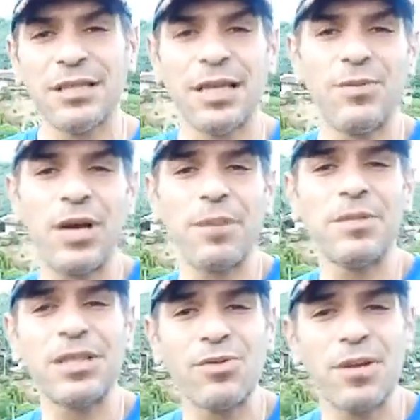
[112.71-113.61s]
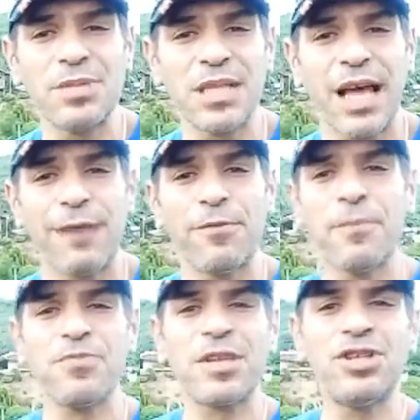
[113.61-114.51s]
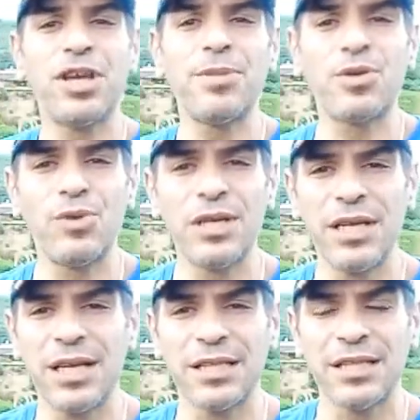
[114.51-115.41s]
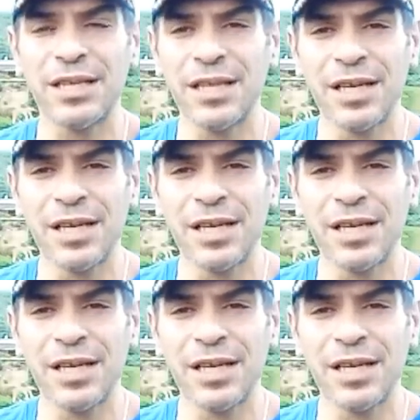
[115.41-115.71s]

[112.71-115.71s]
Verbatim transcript: ده انا بقول لك 250000 شامل كل الليله دي